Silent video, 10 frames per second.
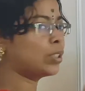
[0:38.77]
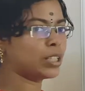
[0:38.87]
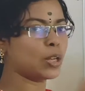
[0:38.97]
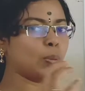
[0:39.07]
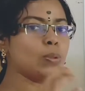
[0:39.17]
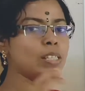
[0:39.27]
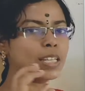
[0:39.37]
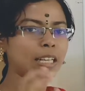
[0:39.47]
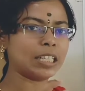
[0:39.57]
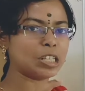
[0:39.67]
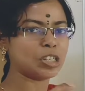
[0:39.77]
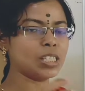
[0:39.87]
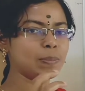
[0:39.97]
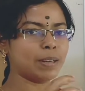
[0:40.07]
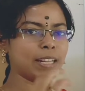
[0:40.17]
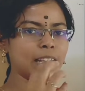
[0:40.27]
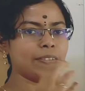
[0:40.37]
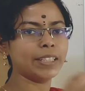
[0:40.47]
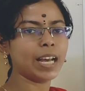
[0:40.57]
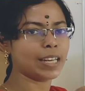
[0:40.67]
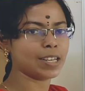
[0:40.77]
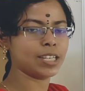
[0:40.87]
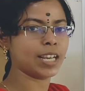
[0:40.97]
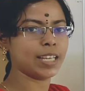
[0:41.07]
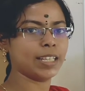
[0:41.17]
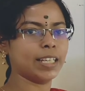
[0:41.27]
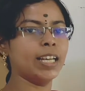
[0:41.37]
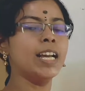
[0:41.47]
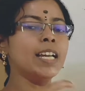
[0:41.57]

ஒரு சில ரூல்ஸ் அண்ட் கண்டிஷன்ஸ் படி தான் வந்து அரேஞ்ச் ஆகியிருக்கு